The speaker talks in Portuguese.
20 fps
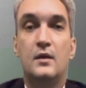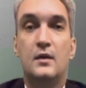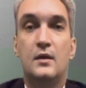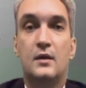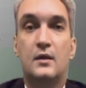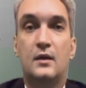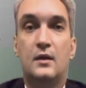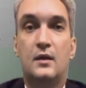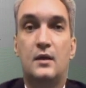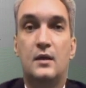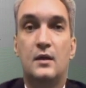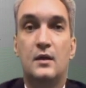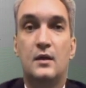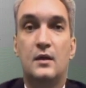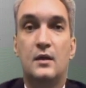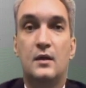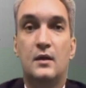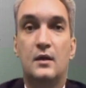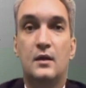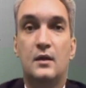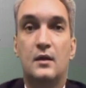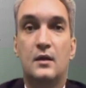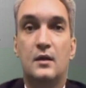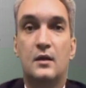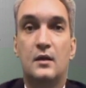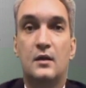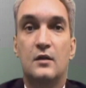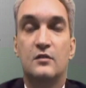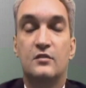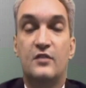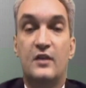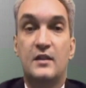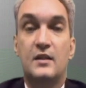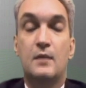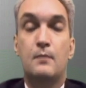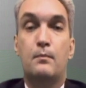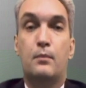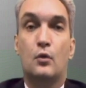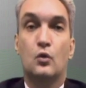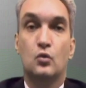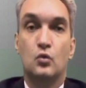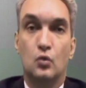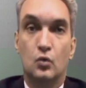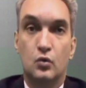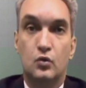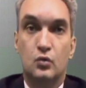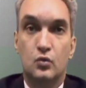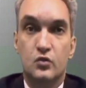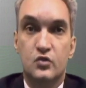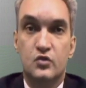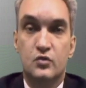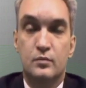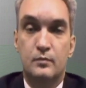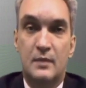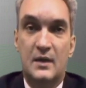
e que vendem produtos,